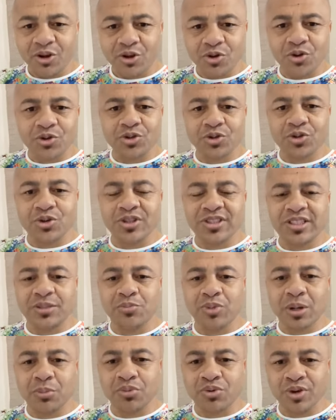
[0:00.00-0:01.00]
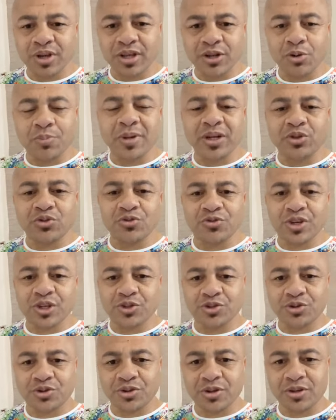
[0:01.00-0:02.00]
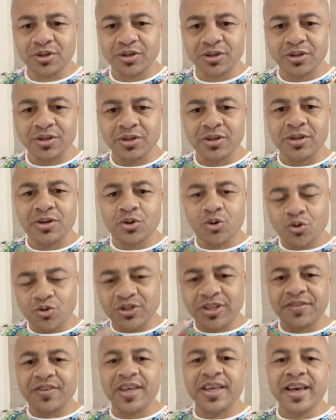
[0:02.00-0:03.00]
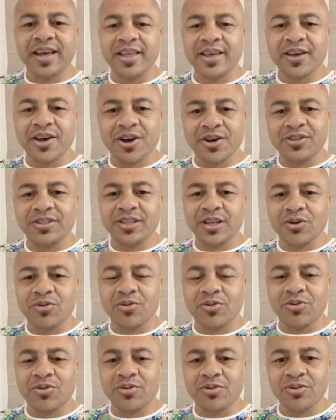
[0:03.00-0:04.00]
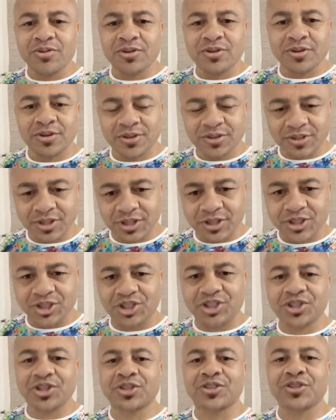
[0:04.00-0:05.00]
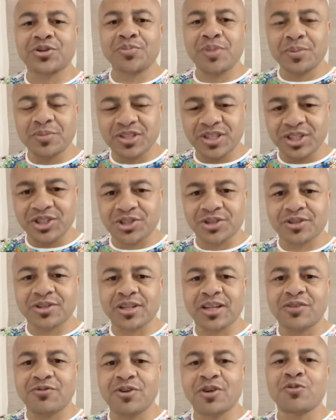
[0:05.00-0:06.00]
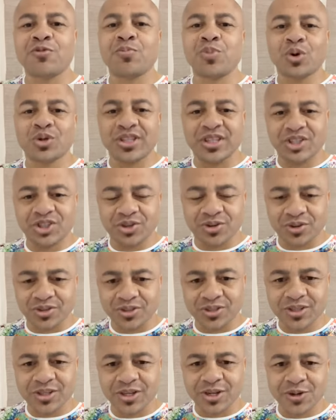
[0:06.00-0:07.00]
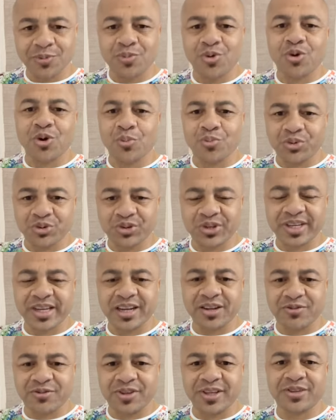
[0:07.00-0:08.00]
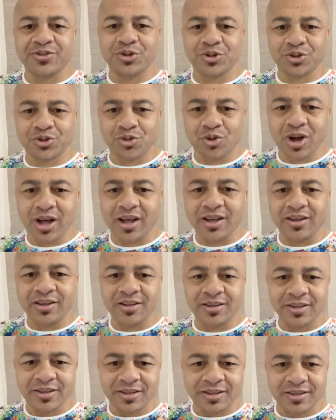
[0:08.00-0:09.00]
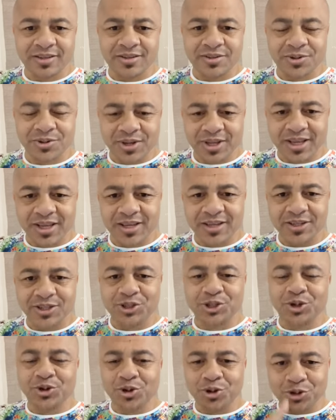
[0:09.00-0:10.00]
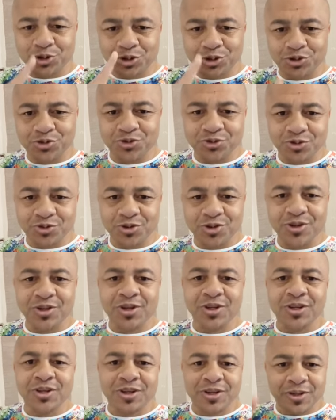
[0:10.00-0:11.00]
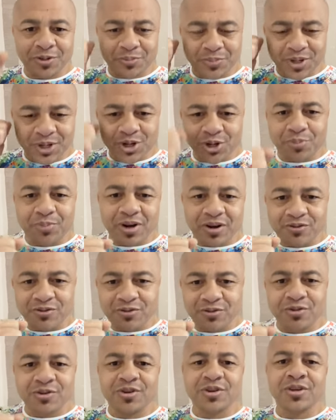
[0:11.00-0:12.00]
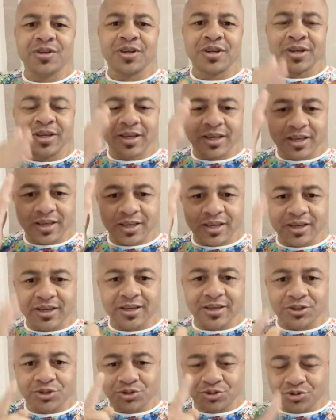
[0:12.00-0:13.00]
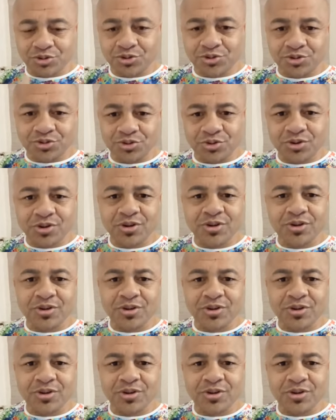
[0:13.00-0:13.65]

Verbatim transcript: contre le Zimbabwe, le match d'ouverture, où vous avez gagné 1-0, ce t-shirt, ce même t-shirt là va vous porter chance pour qu'on puisse se qualifier ce soir. Ok Je compte sur vous. Big up à vous. Et surtout,